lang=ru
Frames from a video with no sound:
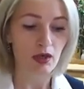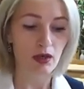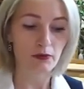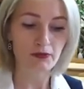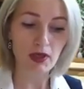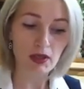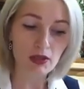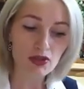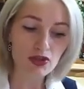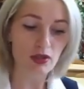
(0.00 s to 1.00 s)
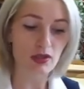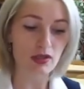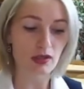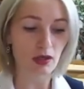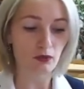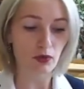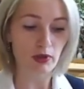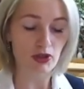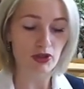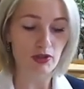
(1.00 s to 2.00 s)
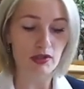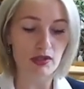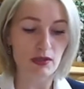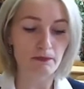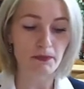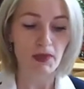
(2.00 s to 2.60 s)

а, вторичной языковой личности.